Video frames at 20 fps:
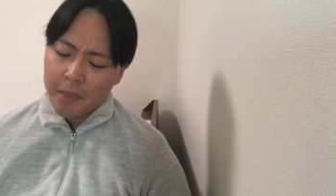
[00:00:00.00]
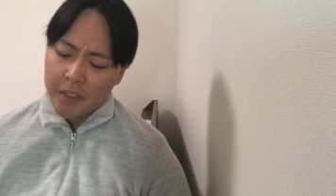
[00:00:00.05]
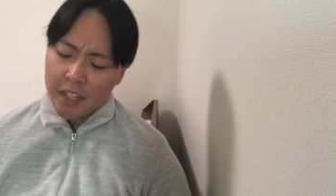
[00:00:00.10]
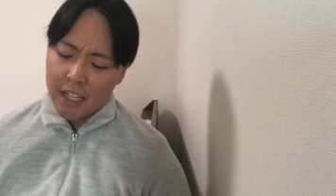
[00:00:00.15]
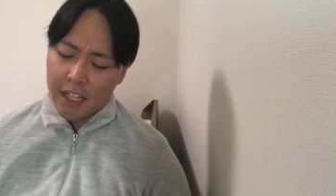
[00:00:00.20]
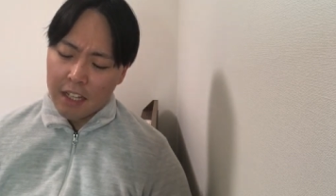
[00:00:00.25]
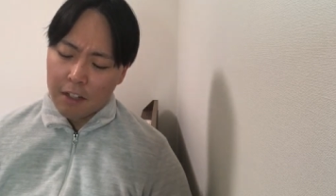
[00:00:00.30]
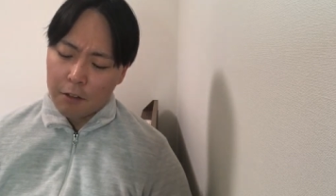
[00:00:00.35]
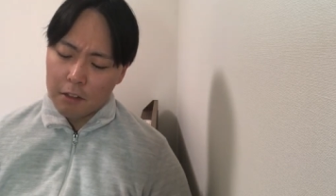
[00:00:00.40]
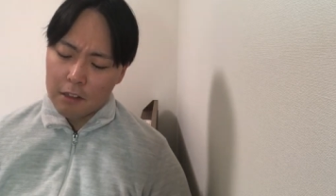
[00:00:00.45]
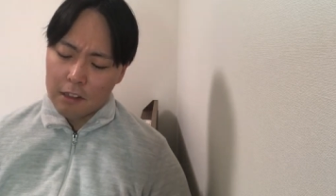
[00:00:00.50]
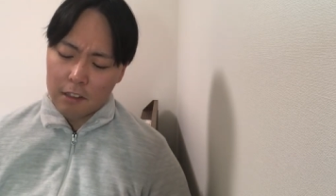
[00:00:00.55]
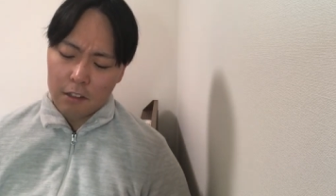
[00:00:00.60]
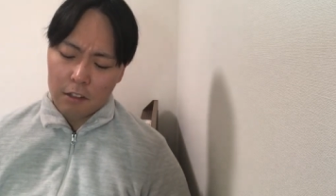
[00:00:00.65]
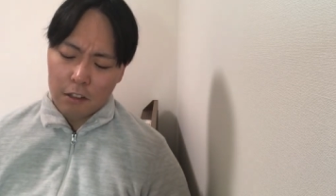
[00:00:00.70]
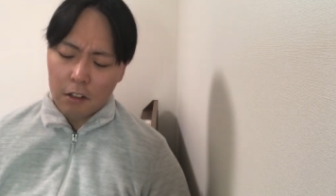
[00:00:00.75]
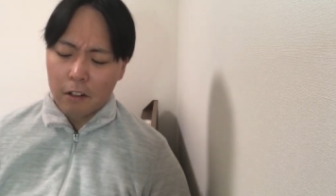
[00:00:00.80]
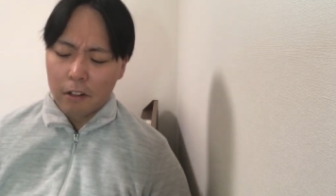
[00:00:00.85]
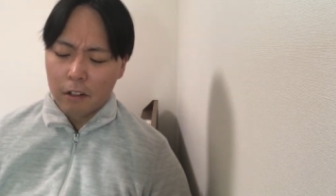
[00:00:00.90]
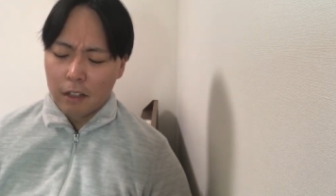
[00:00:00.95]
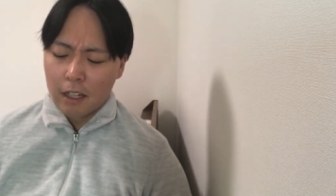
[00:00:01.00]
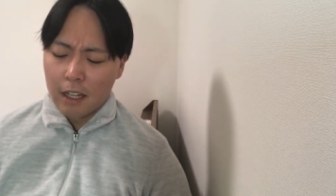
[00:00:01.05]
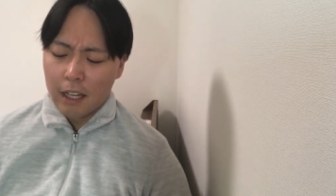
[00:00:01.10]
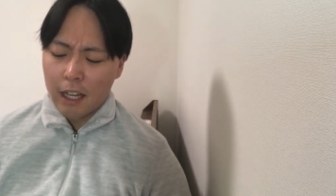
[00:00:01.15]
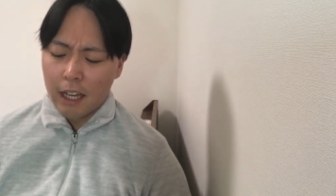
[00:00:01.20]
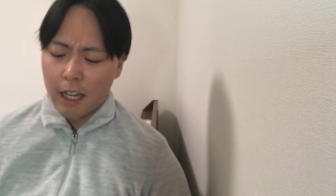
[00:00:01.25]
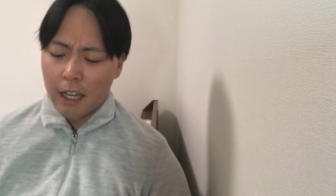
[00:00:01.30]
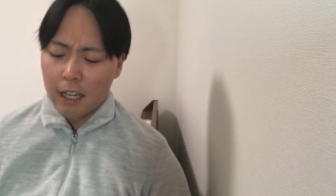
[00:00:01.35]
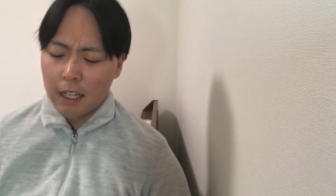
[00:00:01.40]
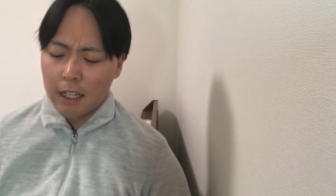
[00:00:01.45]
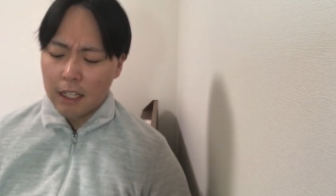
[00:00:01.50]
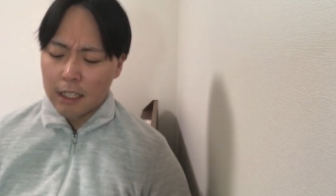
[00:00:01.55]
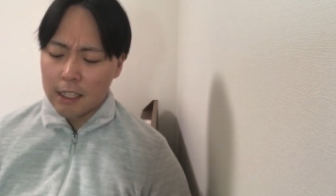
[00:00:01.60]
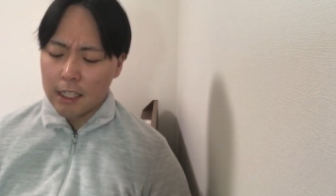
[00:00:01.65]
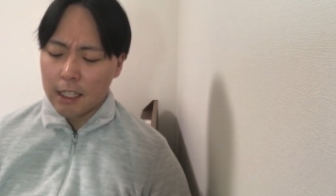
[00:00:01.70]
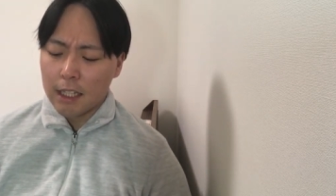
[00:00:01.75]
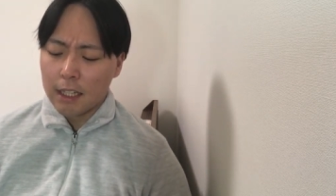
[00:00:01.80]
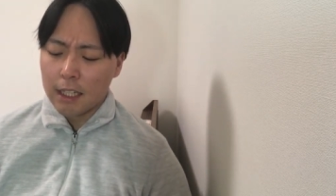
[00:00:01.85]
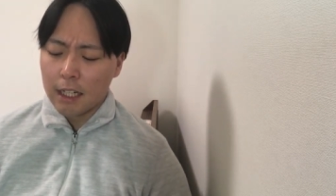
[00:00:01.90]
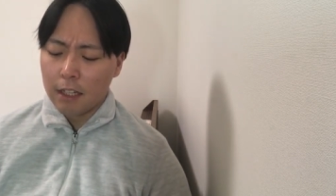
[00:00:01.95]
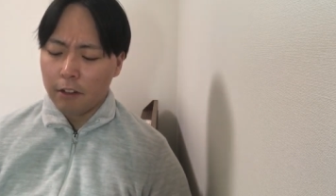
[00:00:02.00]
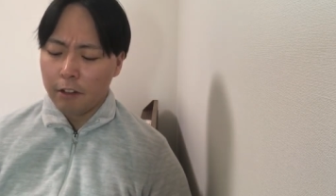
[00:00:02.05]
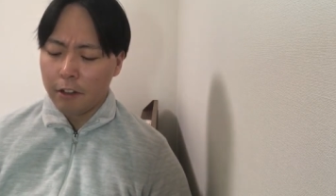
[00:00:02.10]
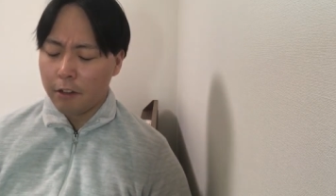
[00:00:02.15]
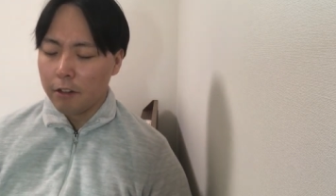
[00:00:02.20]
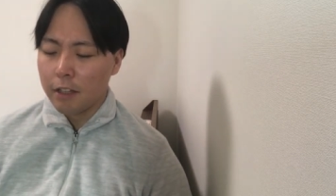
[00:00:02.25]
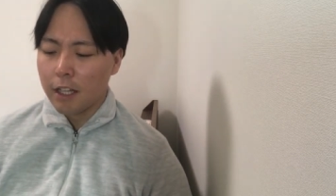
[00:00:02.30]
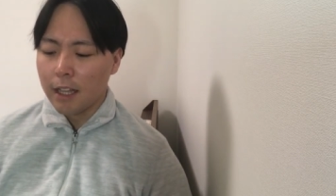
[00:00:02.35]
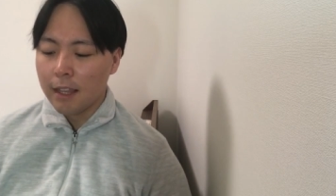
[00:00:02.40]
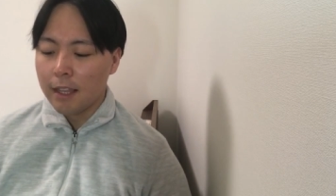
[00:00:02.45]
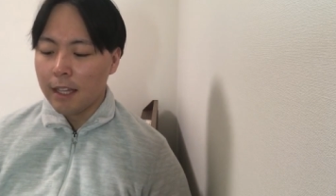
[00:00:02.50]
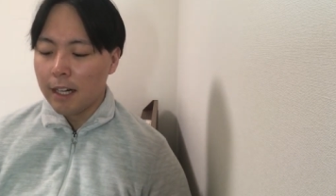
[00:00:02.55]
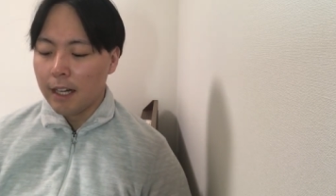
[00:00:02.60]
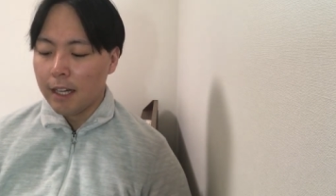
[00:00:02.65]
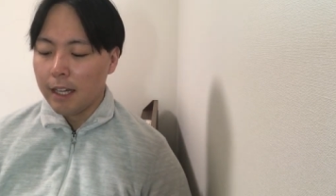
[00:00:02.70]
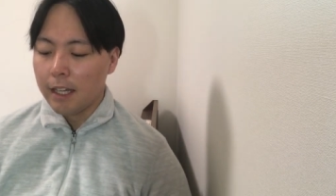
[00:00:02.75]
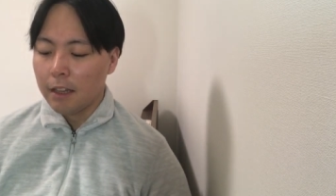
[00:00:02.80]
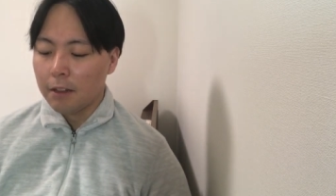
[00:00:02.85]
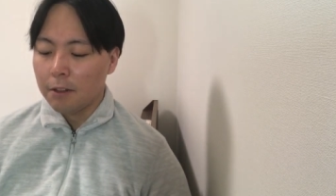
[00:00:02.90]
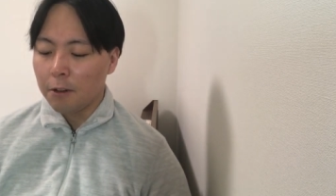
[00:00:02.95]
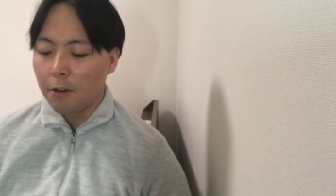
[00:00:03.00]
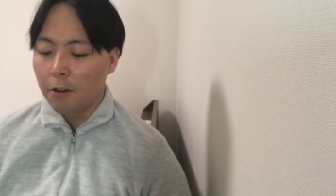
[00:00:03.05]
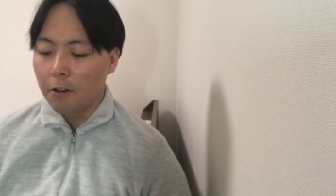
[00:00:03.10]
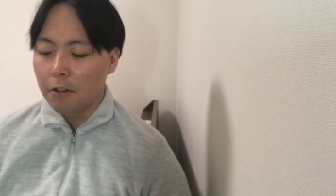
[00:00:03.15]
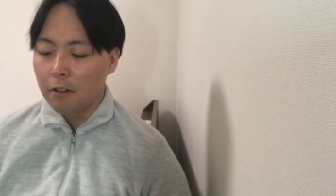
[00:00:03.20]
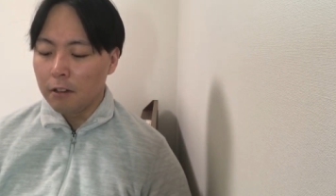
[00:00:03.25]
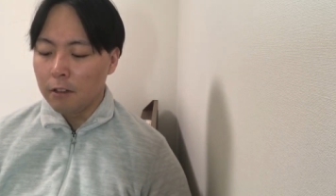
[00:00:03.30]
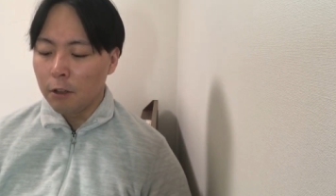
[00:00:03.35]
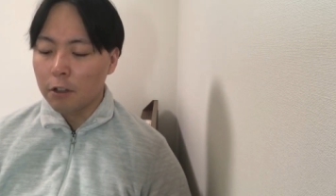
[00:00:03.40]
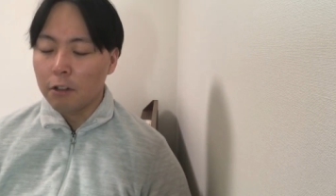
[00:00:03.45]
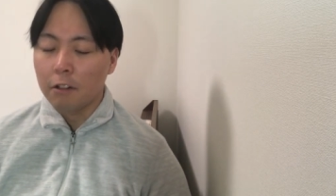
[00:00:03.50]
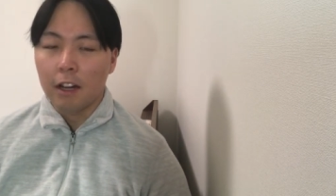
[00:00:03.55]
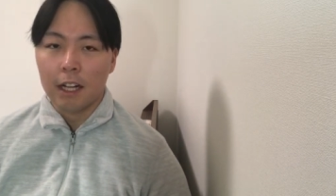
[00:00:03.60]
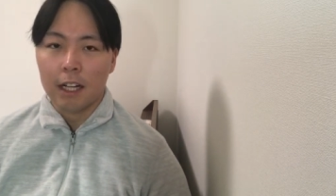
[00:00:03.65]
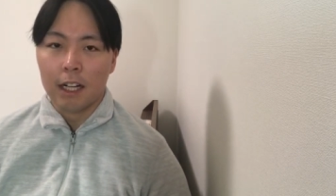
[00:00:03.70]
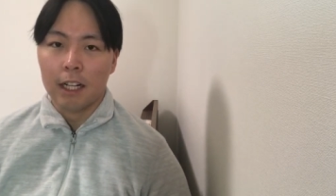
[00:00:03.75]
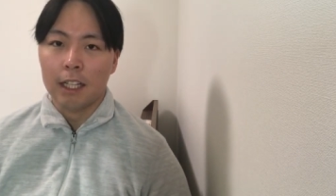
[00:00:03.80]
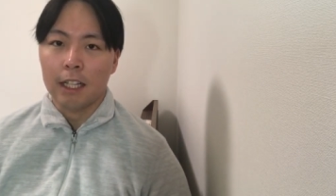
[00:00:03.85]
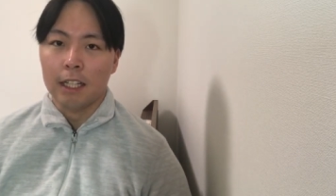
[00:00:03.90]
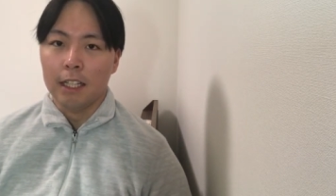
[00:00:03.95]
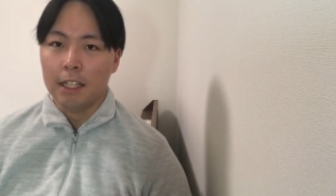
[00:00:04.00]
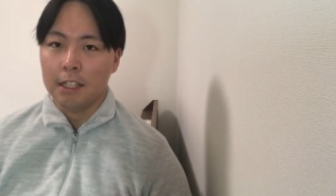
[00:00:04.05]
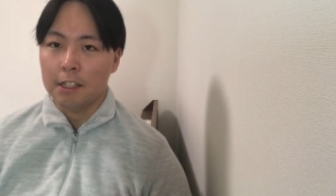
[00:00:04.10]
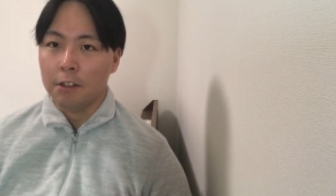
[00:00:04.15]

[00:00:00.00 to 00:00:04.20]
えー、普通のえー、ツイッターの人だったら、えっと、よくわからないんです